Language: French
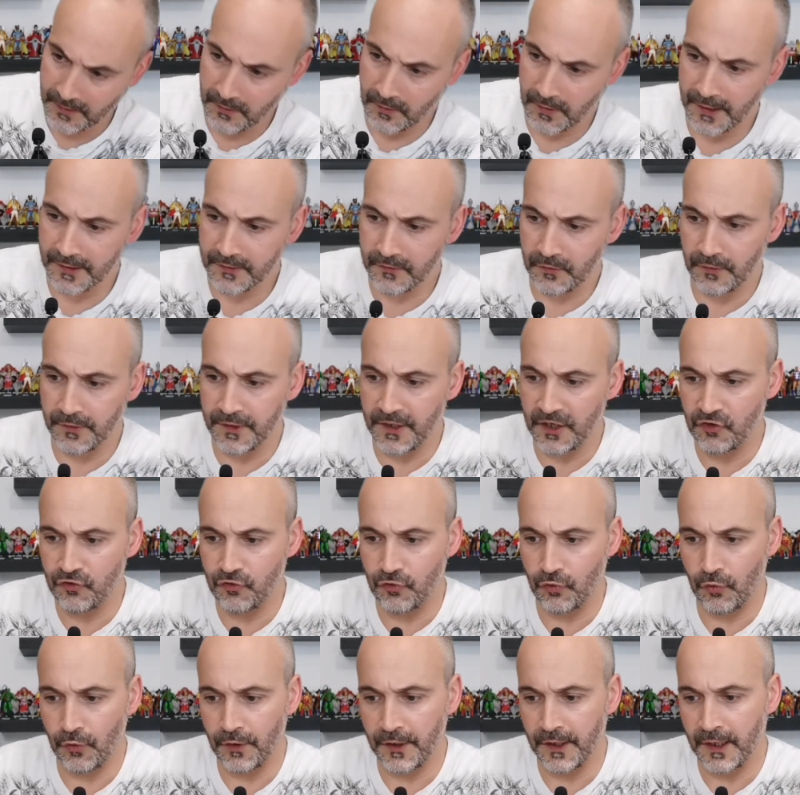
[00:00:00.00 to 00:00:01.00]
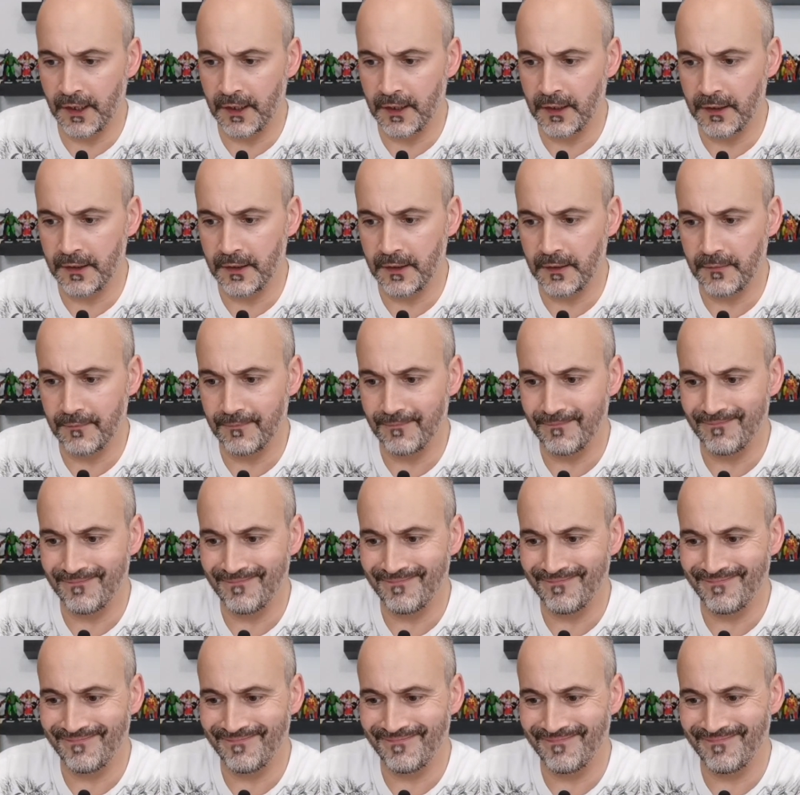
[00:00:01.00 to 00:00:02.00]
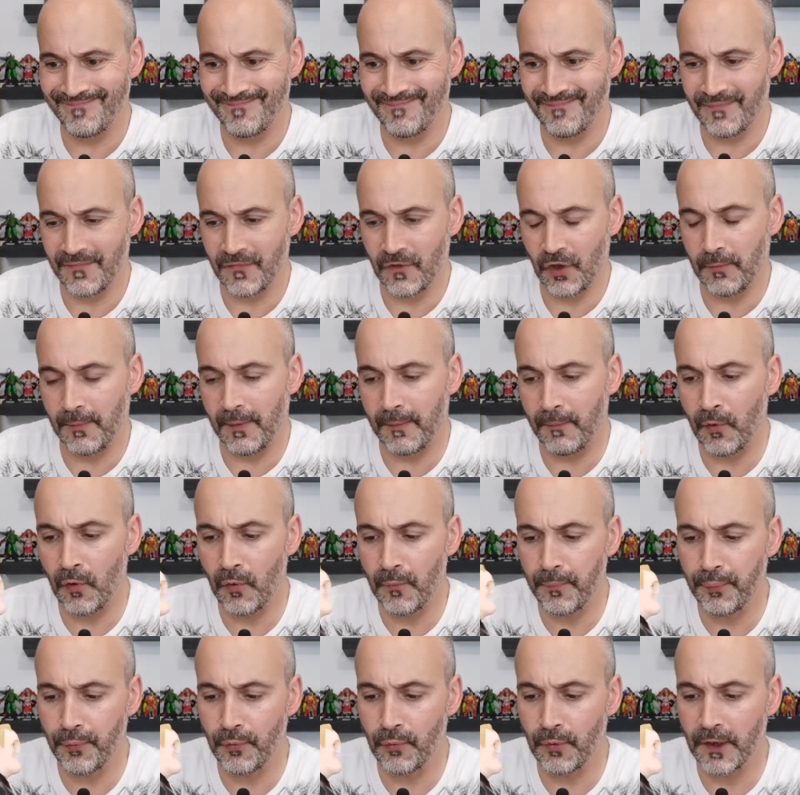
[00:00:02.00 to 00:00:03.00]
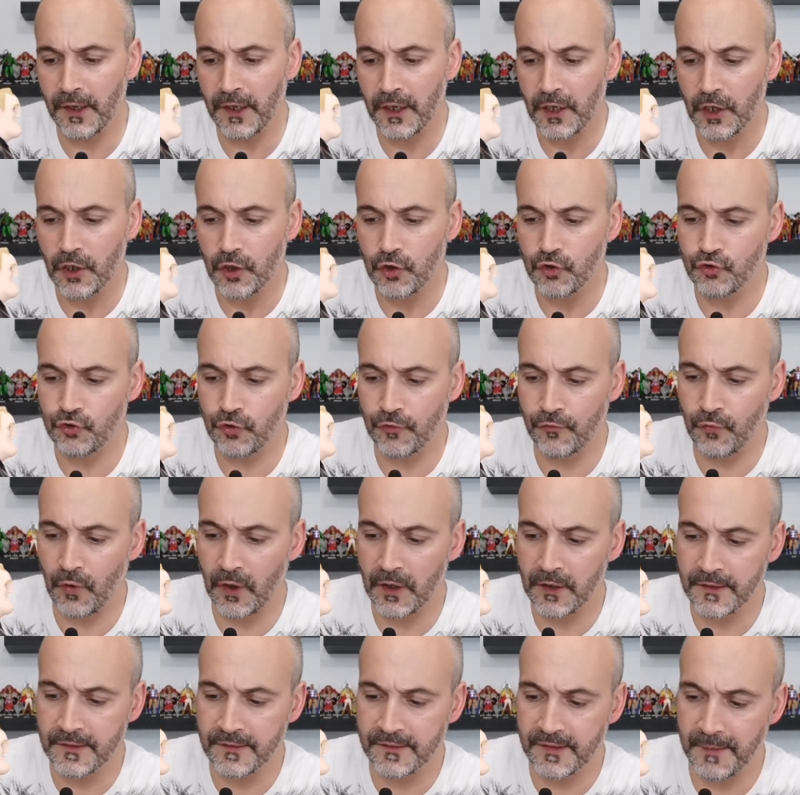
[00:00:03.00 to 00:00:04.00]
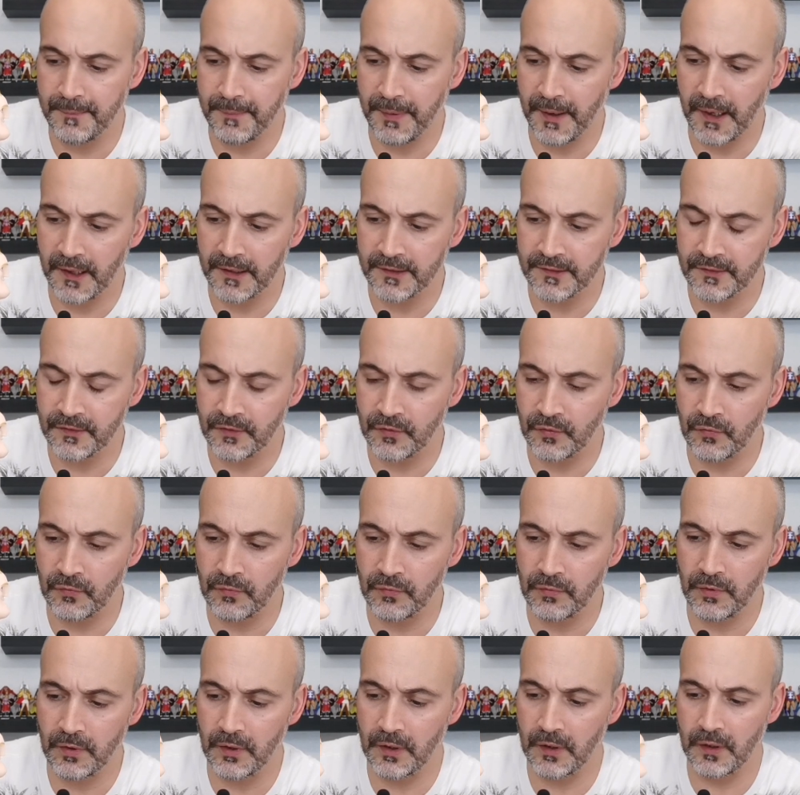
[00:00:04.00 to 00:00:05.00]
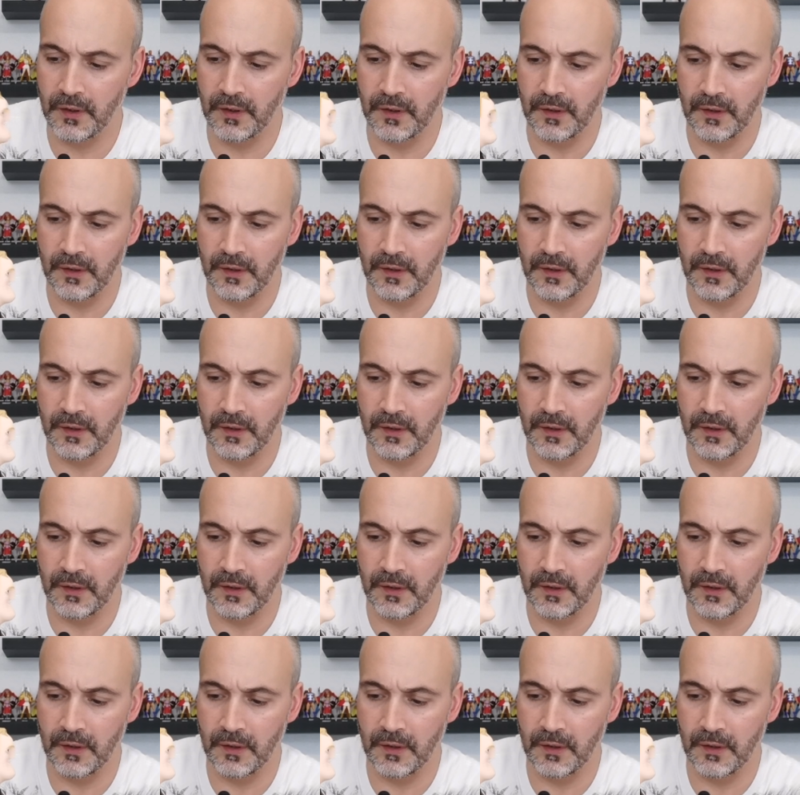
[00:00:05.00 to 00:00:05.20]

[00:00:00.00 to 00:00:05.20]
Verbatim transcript: Alors attendez que je regarde. Normalement on peut, hein. je vois une séparation.